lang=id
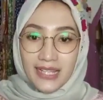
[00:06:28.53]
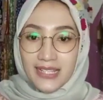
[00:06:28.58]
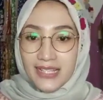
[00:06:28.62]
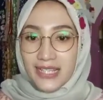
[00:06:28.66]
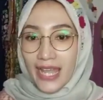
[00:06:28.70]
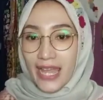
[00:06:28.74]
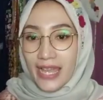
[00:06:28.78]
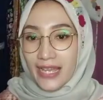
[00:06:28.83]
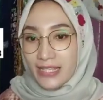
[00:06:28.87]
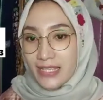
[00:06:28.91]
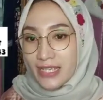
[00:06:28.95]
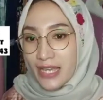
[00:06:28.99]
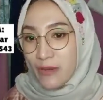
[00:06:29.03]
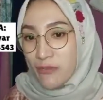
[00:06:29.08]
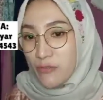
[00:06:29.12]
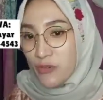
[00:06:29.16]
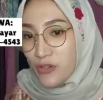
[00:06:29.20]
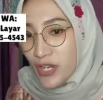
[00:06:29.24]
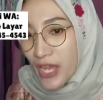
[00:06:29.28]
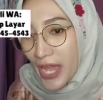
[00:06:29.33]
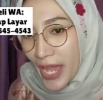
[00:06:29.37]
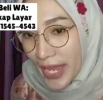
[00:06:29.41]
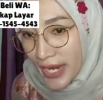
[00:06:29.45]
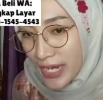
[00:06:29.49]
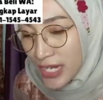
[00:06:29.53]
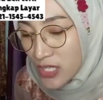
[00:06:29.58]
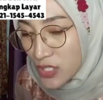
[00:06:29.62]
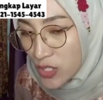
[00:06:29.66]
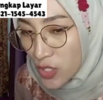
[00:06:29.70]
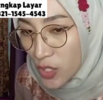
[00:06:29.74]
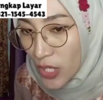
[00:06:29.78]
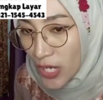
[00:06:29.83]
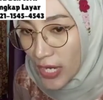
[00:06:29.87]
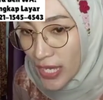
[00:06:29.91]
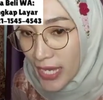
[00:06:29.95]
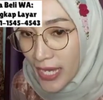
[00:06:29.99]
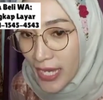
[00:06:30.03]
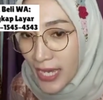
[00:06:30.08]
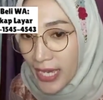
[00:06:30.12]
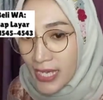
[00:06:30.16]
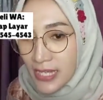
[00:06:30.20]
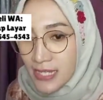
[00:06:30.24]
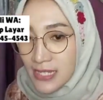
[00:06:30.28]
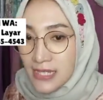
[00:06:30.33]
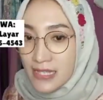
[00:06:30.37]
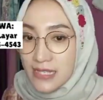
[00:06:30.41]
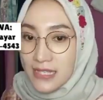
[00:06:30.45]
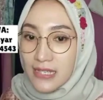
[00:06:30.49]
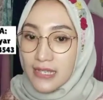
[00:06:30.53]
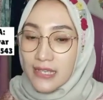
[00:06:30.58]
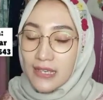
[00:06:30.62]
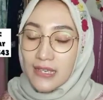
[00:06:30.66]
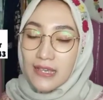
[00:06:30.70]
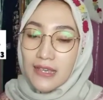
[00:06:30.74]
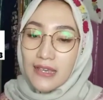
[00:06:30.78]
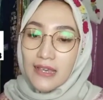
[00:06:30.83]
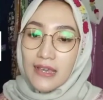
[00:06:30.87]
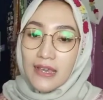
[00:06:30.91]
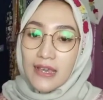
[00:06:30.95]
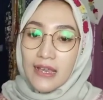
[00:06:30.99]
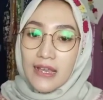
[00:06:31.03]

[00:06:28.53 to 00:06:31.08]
Naikkan CS-nya Bunda Eni Sulis.